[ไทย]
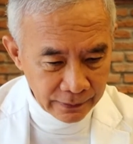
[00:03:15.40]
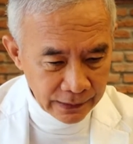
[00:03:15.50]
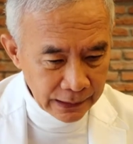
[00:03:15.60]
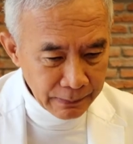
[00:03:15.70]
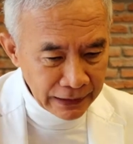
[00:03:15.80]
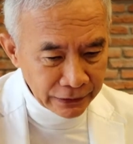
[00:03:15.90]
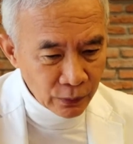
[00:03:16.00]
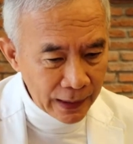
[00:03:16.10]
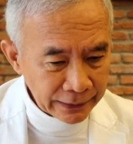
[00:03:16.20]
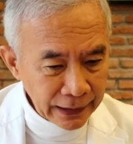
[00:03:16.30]
หรือบางจั
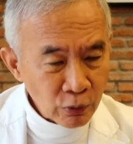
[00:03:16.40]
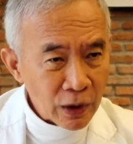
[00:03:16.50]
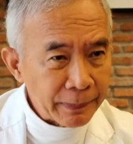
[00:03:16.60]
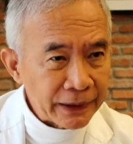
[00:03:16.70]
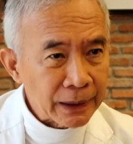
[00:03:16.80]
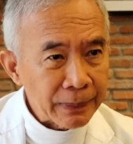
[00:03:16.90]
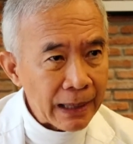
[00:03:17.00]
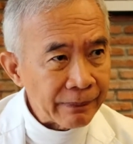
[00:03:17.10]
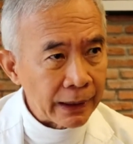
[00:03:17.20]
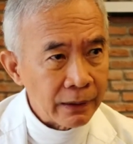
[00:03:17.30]
งหวัดได้ร่วมกันเป็นเจ้า
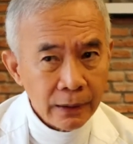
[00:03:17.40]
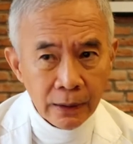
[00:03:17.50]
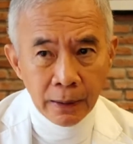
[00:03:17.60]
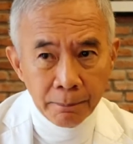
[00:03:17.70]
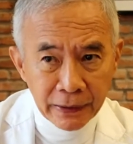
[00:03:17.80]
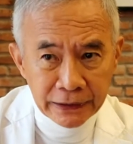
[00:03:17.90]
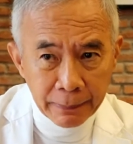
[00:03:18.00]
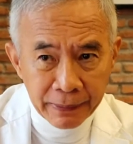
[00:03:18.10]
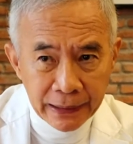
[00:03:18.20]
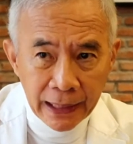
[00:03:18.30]
ภาพเนี่ยมัน
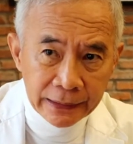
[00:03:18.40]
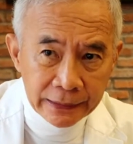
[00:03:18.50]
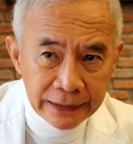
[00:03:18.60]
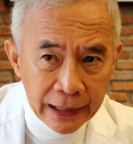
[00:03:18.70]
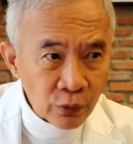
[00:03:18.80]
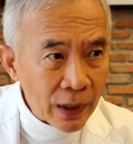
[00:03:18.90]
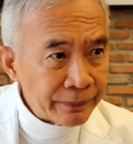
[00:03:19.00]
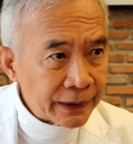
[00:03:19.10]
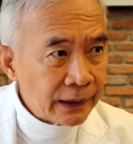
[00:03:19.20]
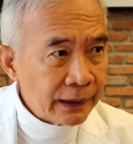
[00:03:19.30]
จะเป็นการกระจายความ
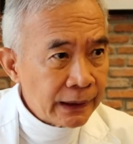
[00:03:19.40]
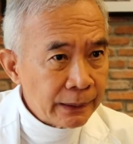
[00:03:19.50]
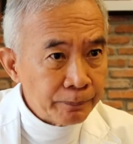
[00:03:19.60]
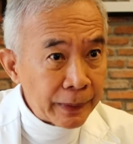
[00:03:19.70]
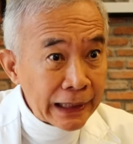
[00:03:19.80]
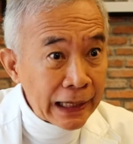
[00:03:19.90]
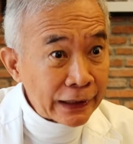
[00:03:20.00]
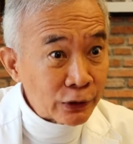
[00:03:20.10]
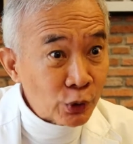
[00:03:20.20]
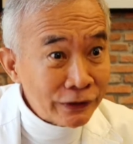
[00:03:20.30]
เจริญ เป็นการ
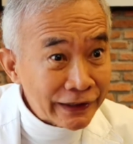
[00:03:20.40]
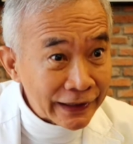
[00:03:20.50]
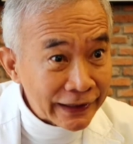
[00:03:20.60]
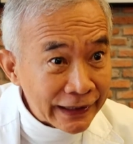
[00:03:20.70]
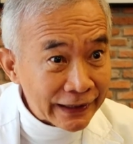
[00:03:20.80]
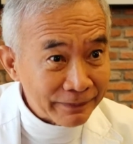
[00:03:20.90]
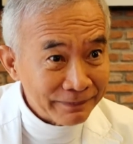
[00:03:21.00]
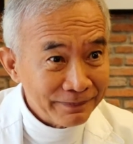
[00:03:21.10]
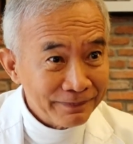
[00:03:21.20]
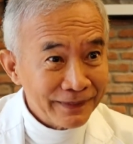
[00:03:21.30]
กระตุ้นเศรษฐกิจ
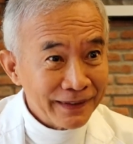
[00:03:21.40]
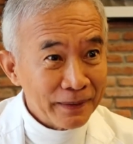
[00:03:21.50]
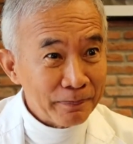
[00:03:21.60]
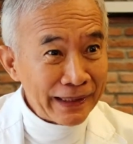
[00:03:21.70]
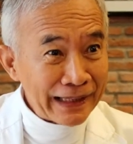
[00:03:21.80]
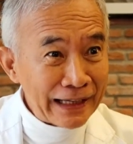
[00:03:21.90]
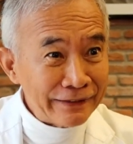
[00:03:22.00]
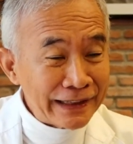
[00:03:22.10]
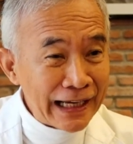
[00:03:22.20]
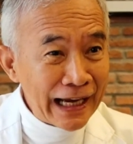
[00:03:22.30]
เป็นการ
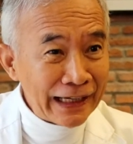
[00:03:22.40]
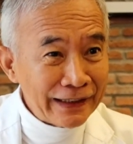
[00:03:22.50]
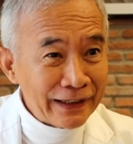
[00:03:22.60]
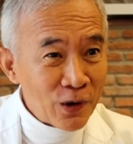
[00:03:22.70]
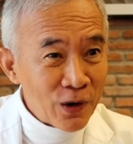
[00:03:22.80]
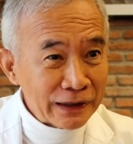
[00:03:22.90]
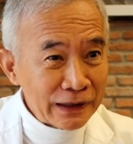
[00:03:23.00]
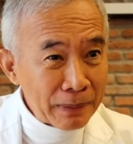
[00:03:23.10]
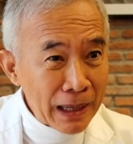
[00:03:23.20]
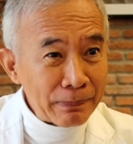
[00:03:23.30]
แสดงออก
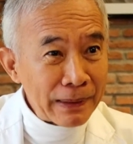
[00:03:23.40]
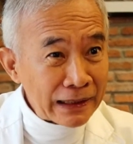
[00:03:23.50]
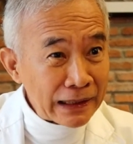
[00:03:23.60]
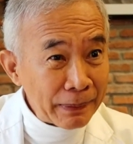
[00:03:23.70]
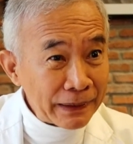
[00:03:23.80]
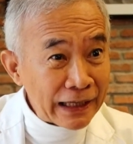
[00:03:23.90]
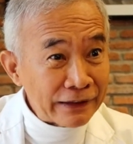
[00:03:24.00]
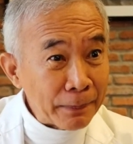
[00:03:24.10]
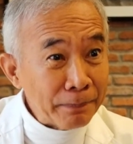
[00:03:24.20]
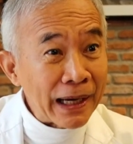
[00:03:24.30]
ถึงภาพลักษณ์และประชา
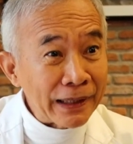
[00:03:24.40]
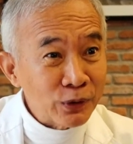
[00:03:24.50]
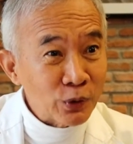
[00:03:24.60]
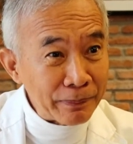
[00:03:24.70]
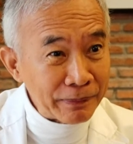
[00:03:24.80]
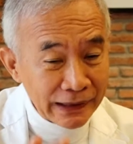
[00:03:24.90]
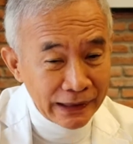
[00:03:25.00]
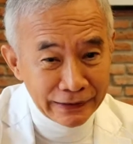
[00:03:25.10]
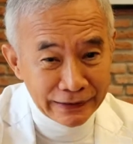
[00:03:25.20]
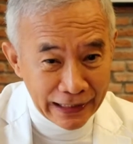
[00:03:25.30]
สัมพันธ์ความเจ
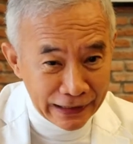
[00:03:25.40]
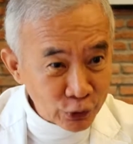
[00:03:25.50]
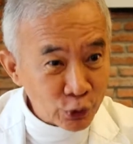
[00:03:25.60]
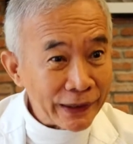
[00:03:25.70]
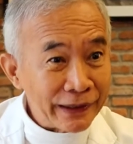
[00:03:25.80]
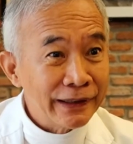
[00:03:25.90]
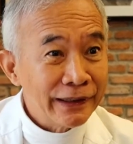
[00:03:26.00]
ริญแต่ละส่วน